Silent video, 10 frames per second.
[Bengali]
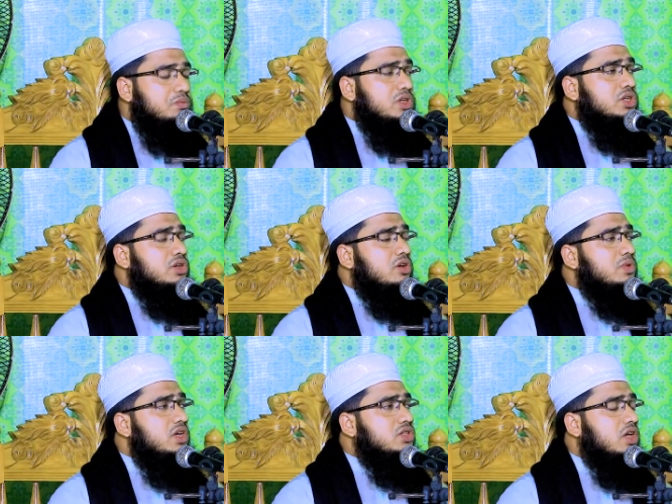
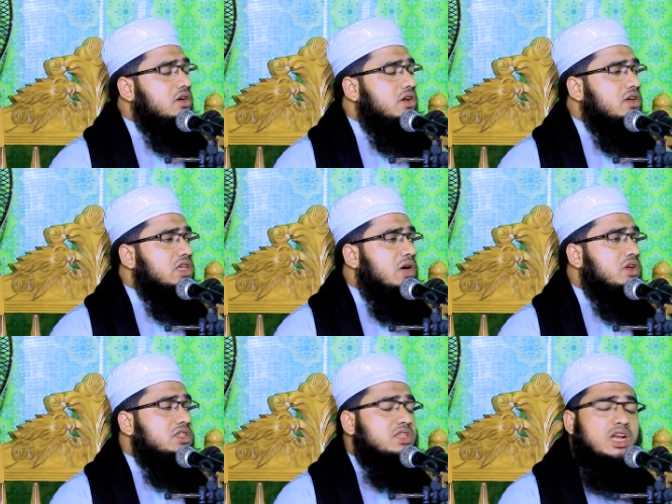বিশ্বনবী সাল্লাহ
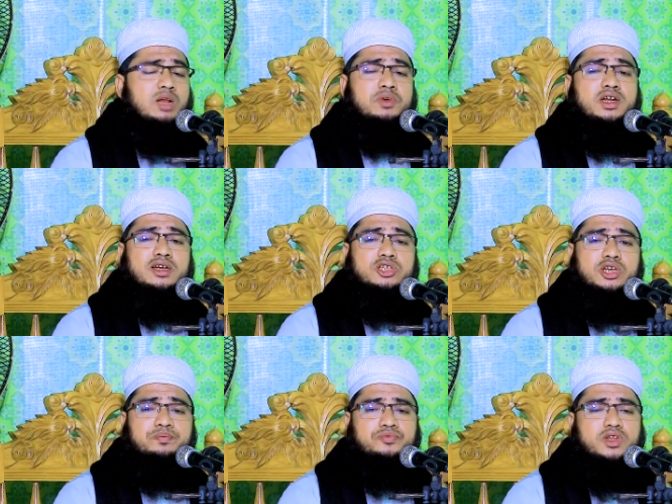সাল্লামের
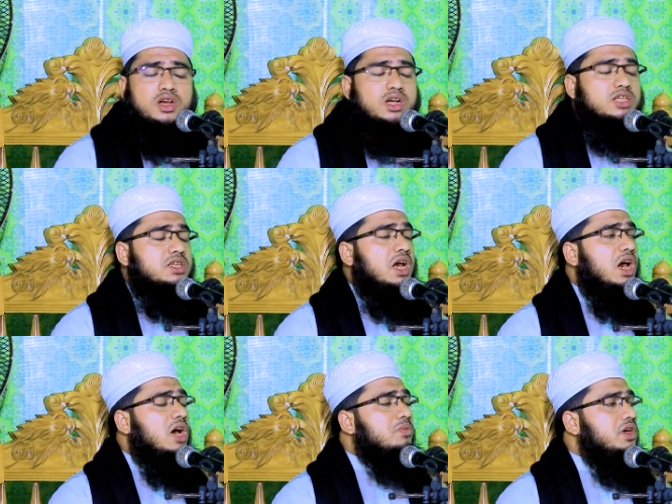কাছে
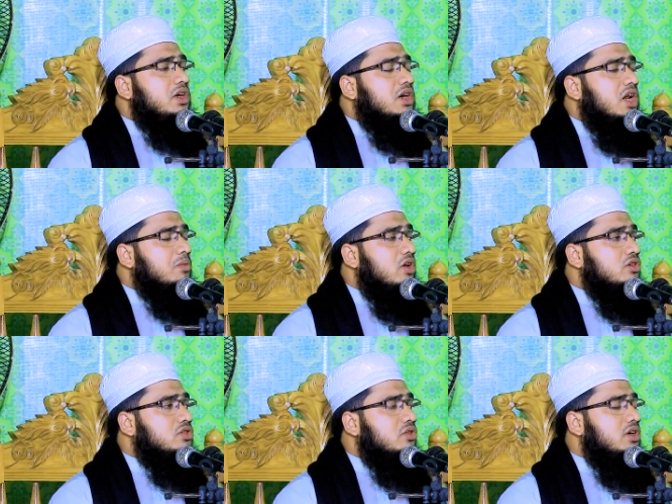সাহাবি কেরাম
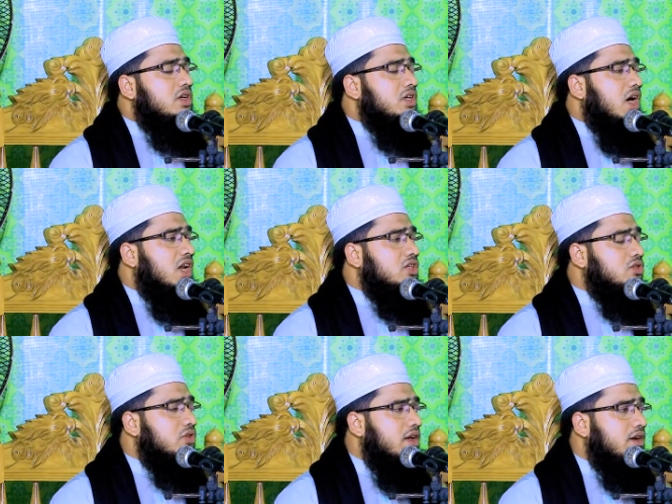আরজ করলেন ইয়া
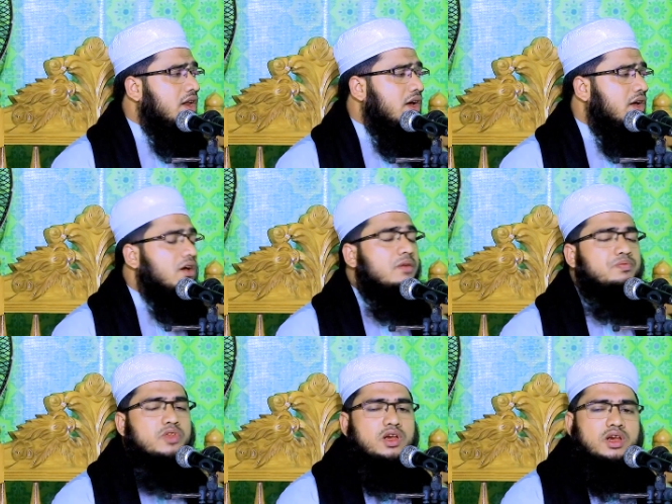রাসূলুল্লাহ
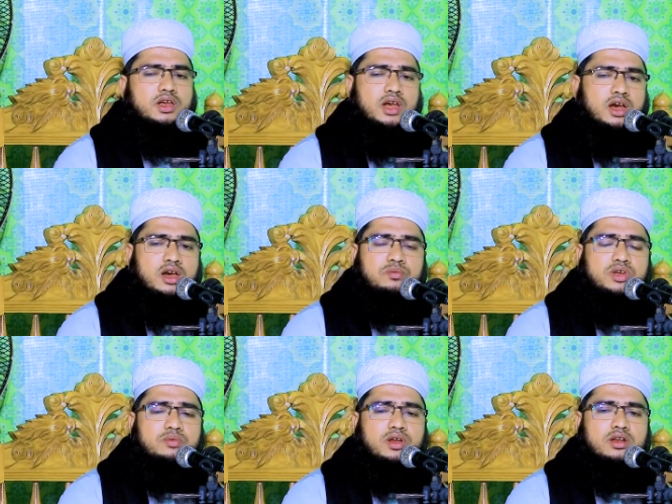ইয়া
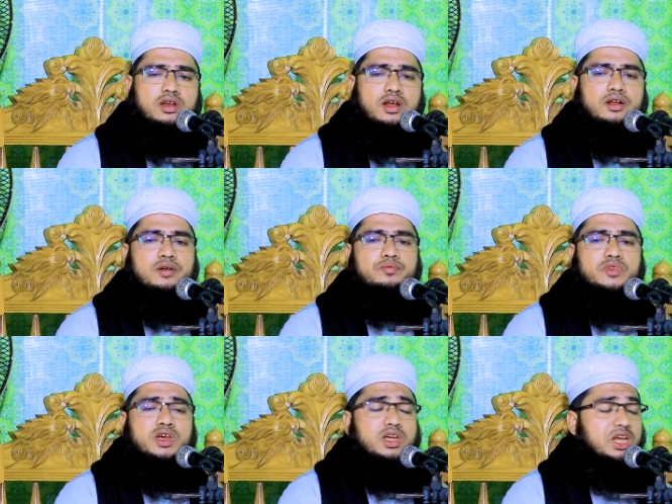আল্লাহ
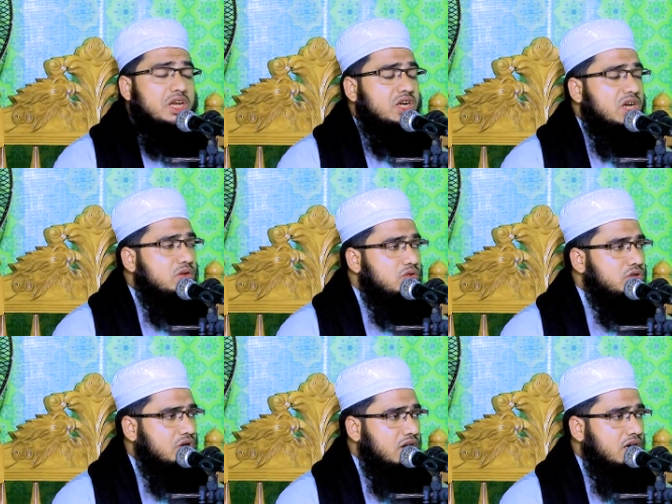এই ডেঙ্গু
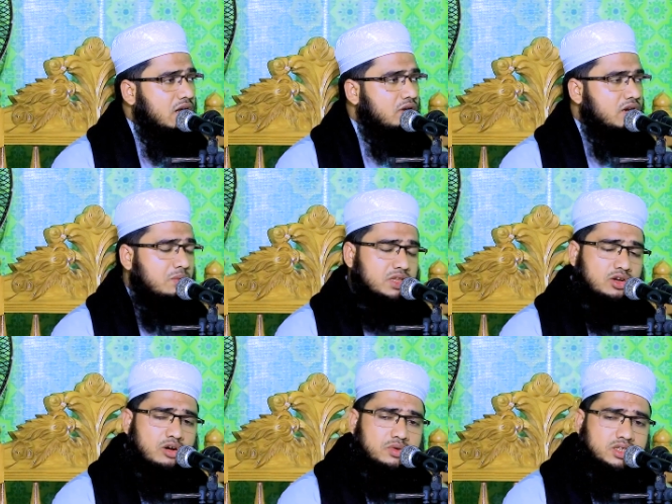জ্বরের কারণে
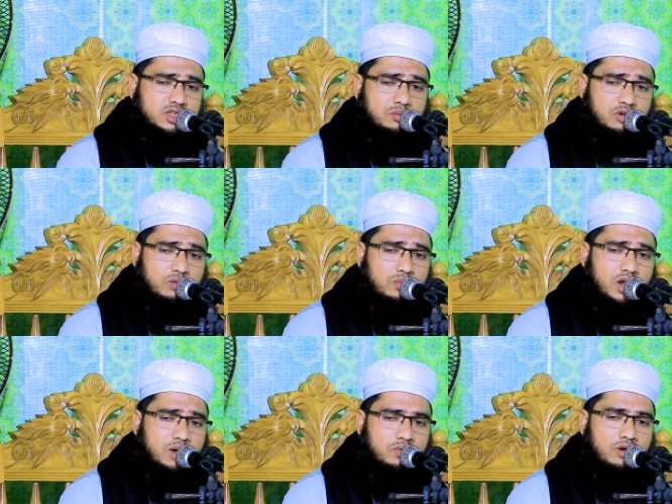আমাদের অবস্থা বড়
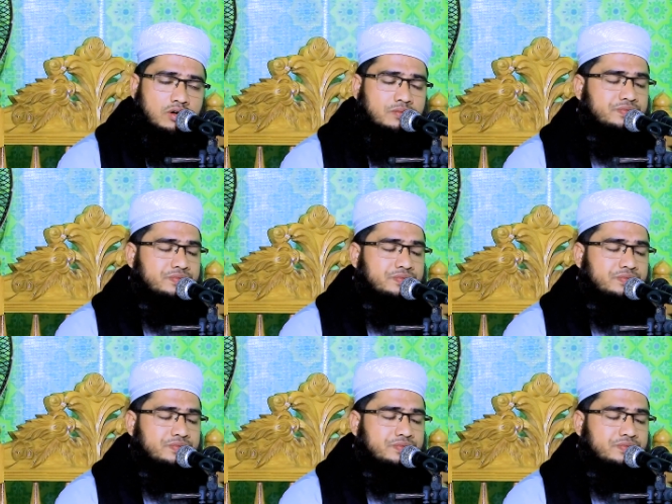ভয়াবহ